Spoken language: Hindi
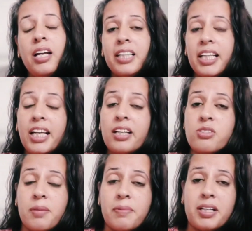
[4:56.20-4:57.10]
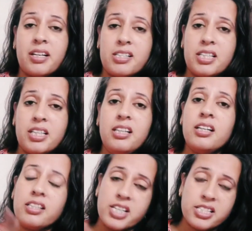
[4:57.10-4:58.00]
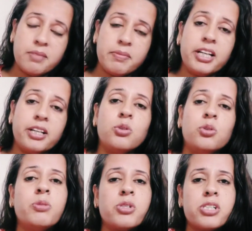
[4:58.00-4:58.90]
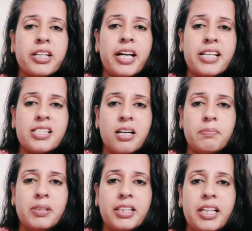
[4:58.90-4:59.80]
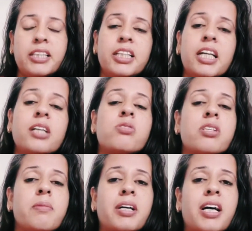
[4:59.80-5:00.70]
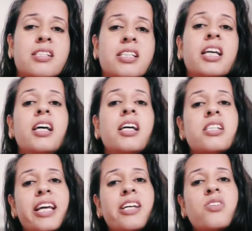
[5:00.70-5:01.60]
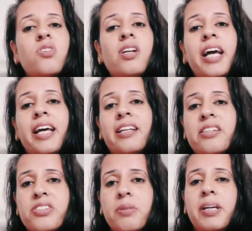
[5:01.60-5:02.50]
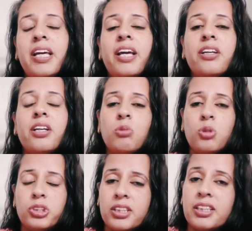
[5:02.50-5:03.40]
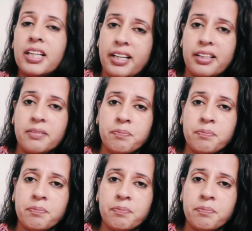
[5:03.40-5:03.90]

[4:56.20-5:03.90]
ठीक उसी प्रकार से जैसे मैंने दो इमोशन का एग्जाम्पल दिया ठीक उसी प्रकार से सेक्सुअल एनर्जी भी एक इमोशन है